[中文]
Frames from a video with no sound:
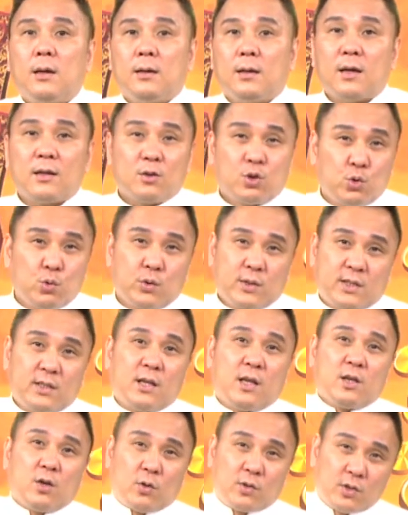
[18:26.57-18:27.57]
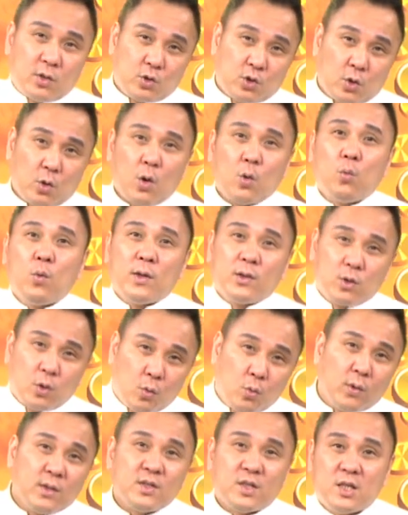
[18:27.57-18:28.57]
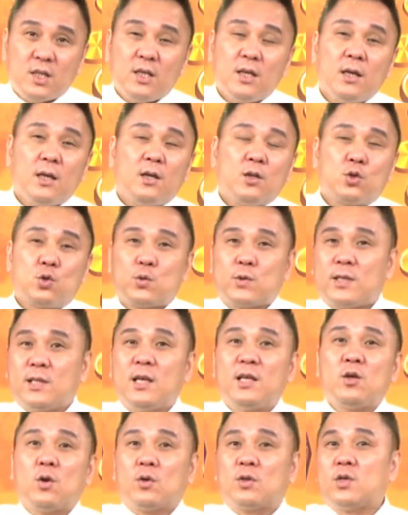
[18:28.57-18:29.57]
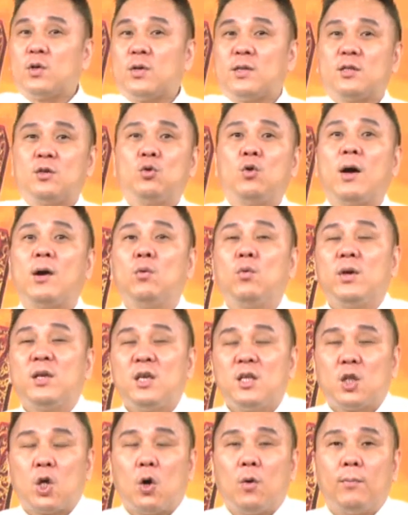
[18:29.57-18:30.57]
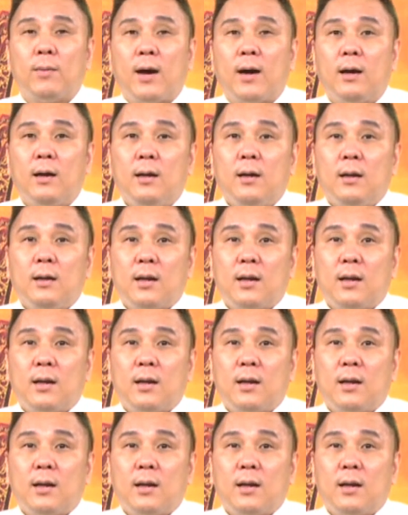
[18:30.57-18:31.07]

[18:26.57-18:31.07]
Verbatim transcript: 那主持人有时候就会问东问西，主持人有时候也是乱问一通嘛。